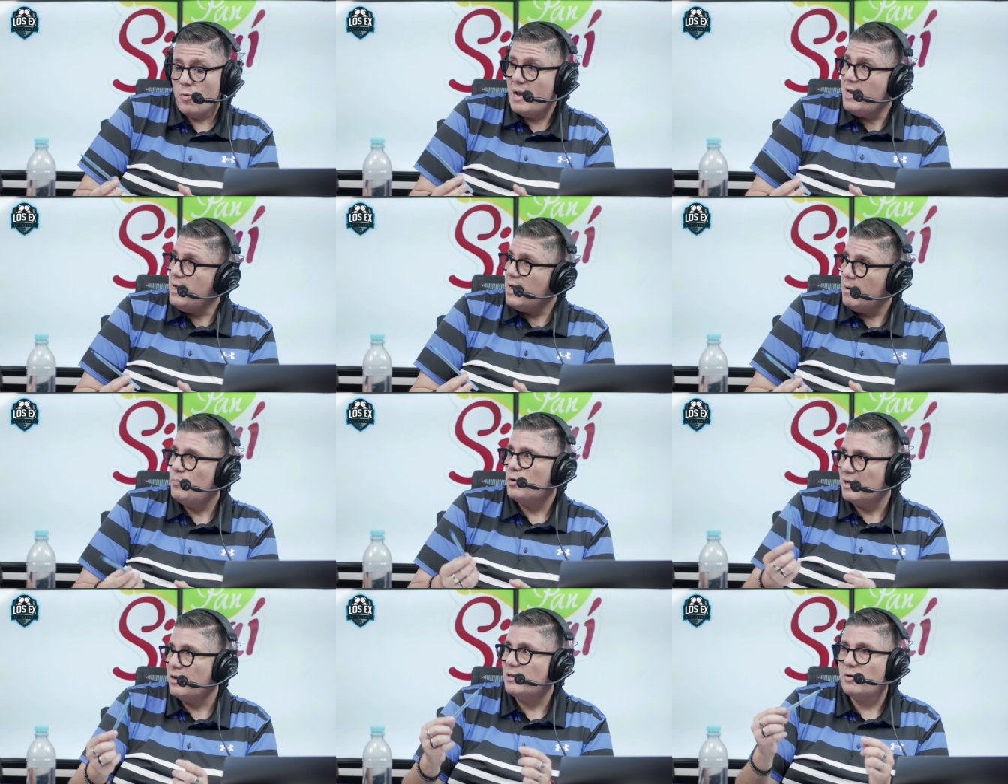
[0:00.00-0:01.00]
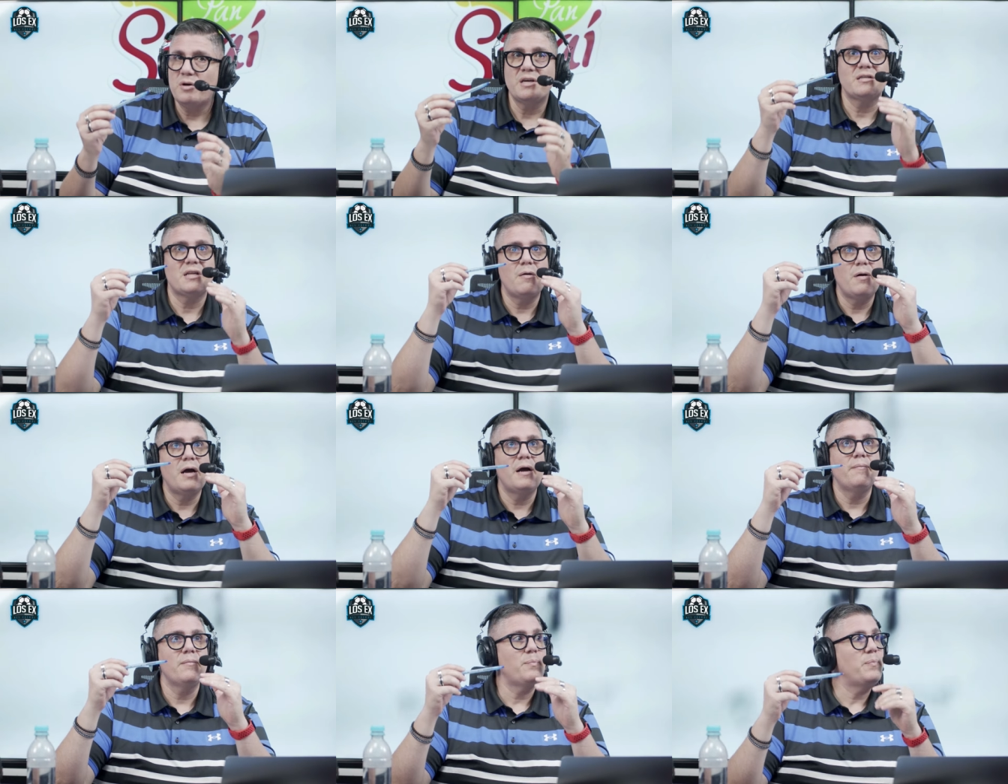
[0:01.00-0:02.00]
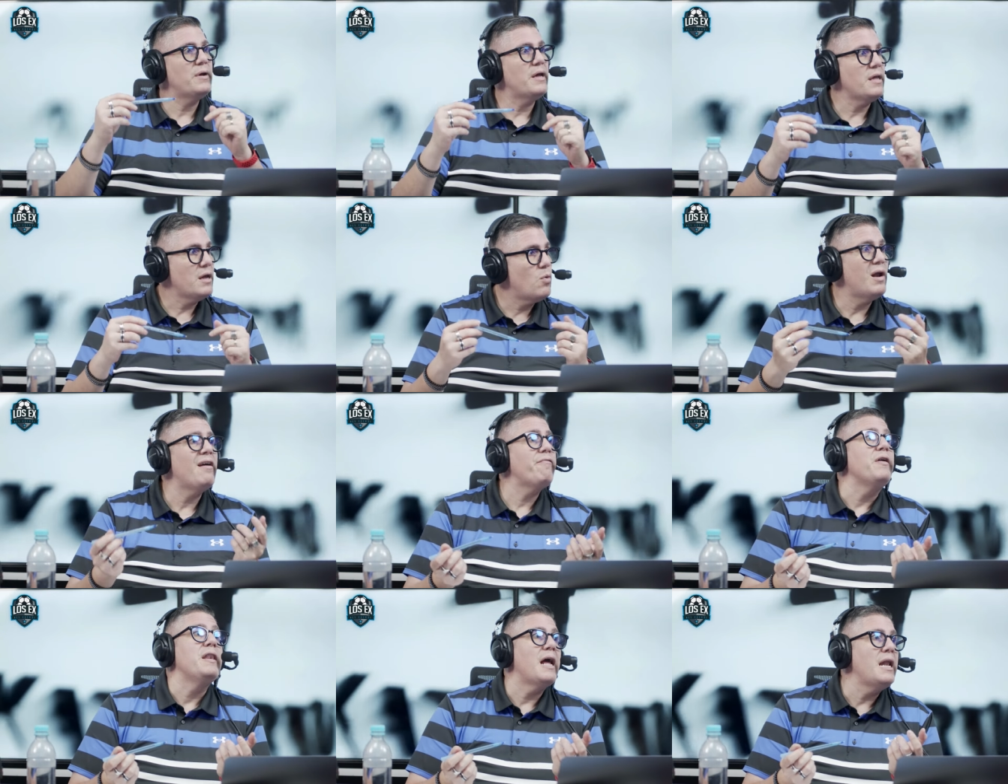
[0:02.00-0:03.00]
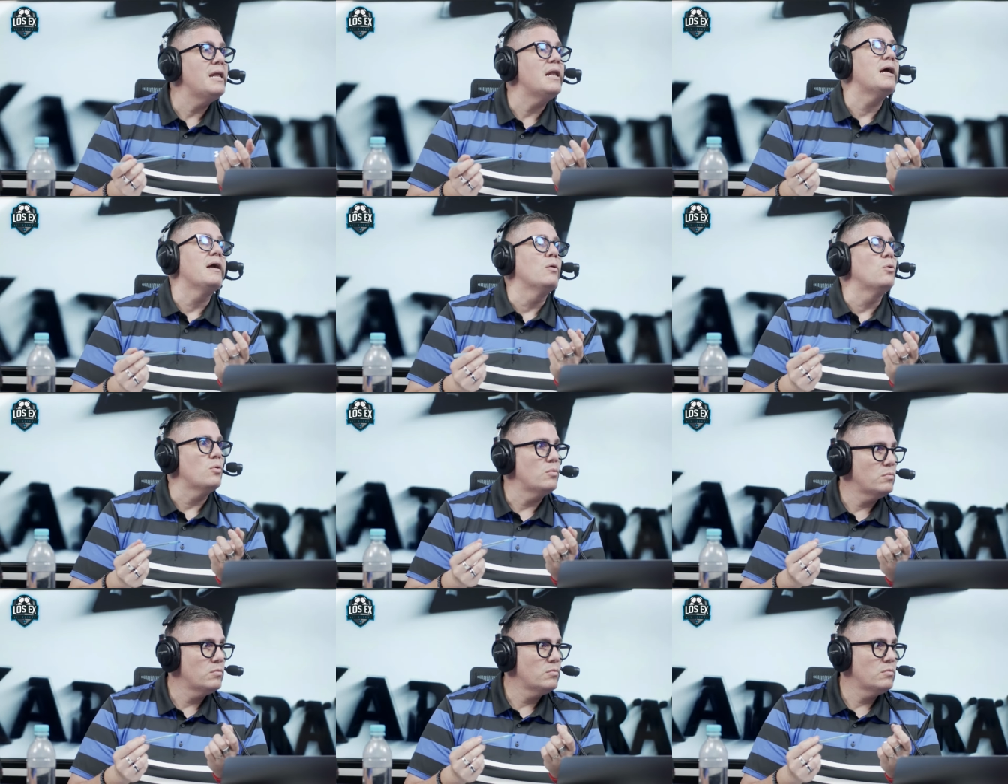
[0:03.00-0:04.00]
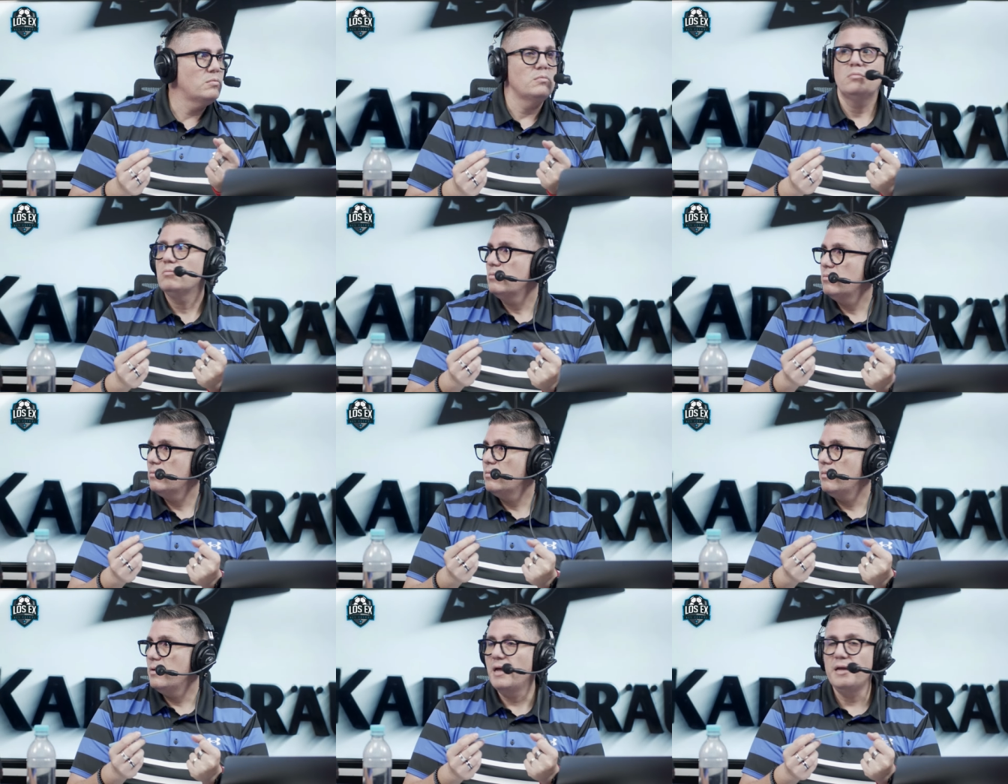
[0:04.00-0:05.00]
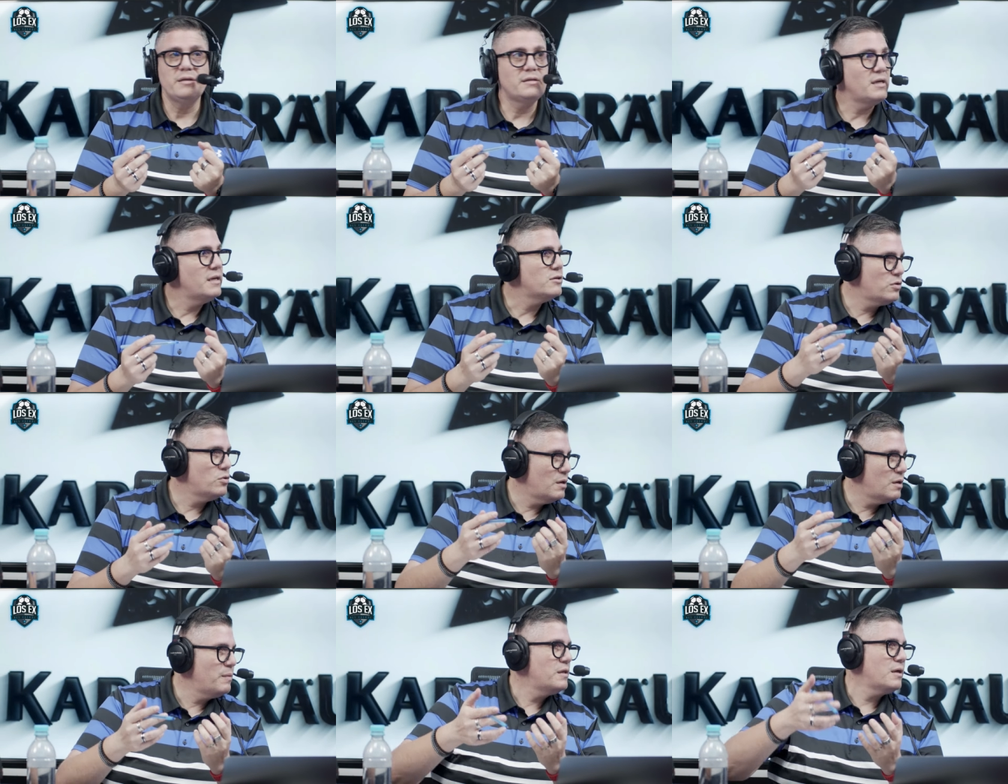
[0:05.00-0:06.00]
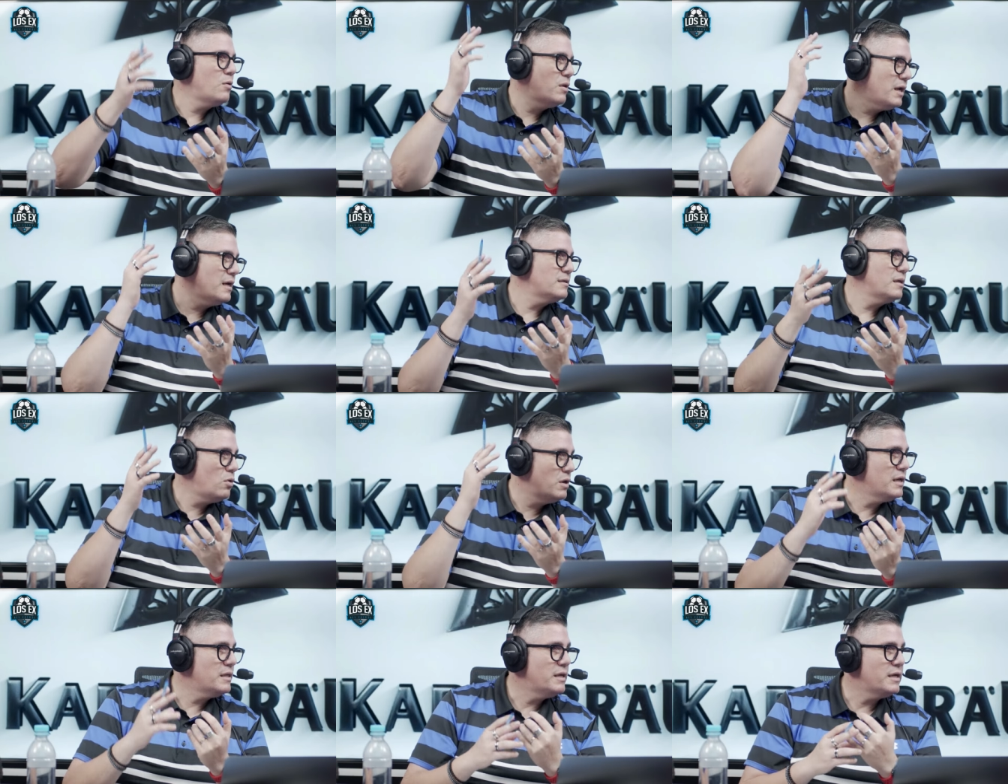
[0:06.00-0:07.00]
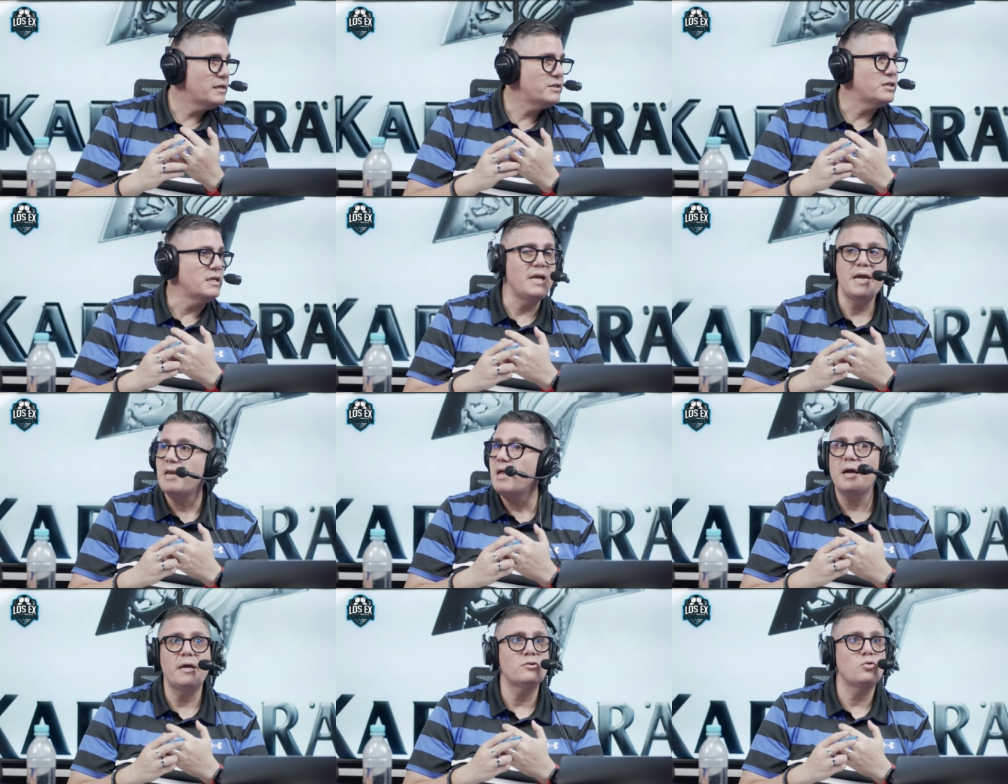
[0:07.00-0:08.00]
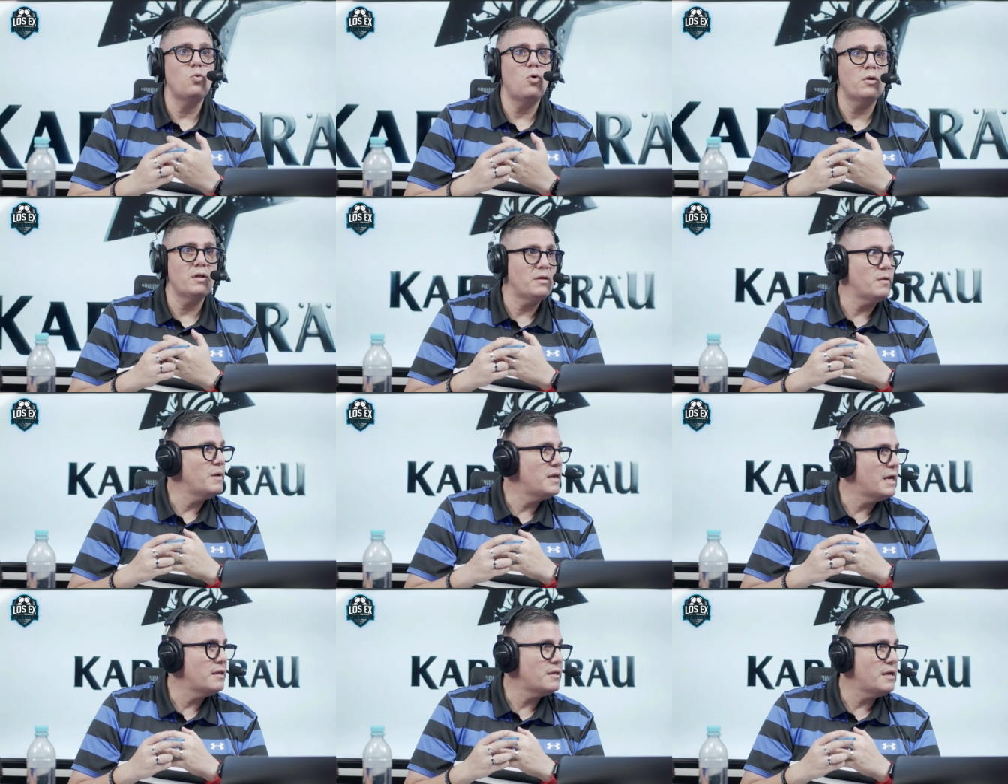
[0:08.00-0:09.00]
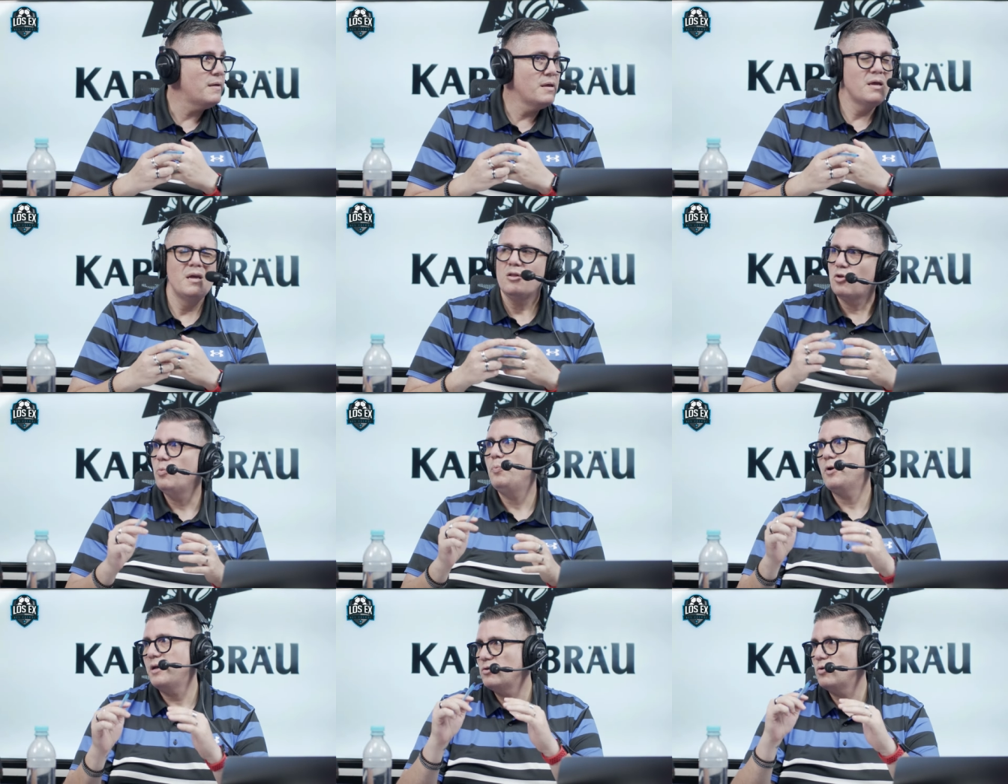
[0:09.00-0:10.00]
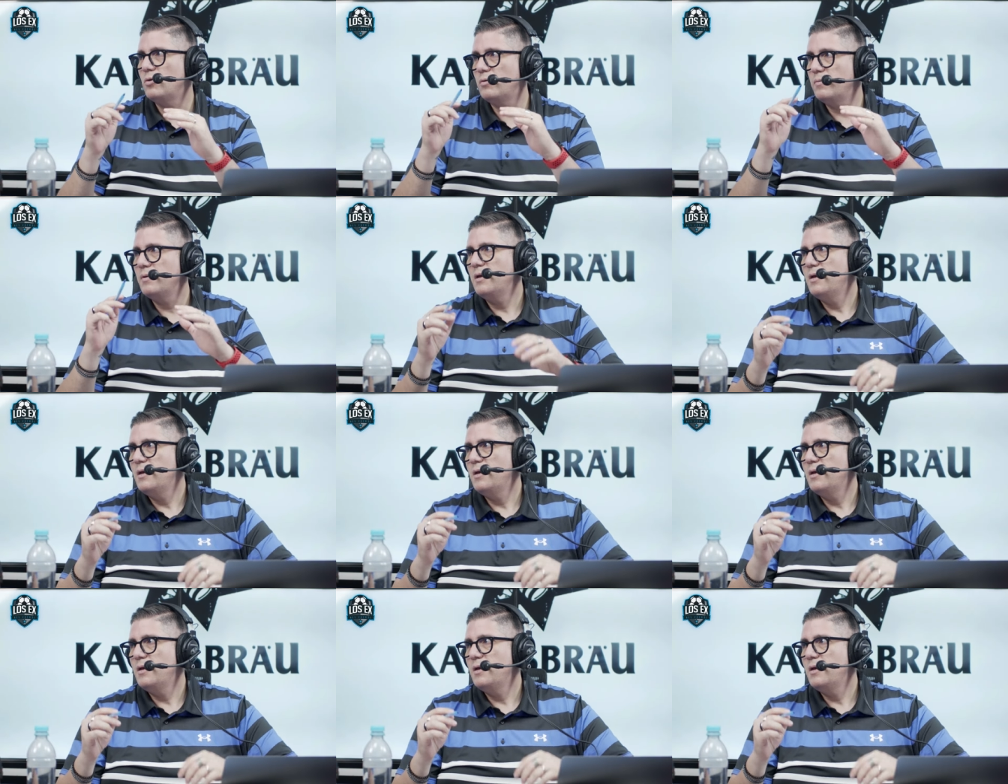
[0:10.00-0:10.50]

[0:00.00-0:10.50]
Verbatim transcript: de Bellingham, por eso que te digo que estaba, que llegó a la final de la Euro. En selección también, ¿te acordás que hace el gol de, Chilena? en su jugador determinante. Entonces, por eso,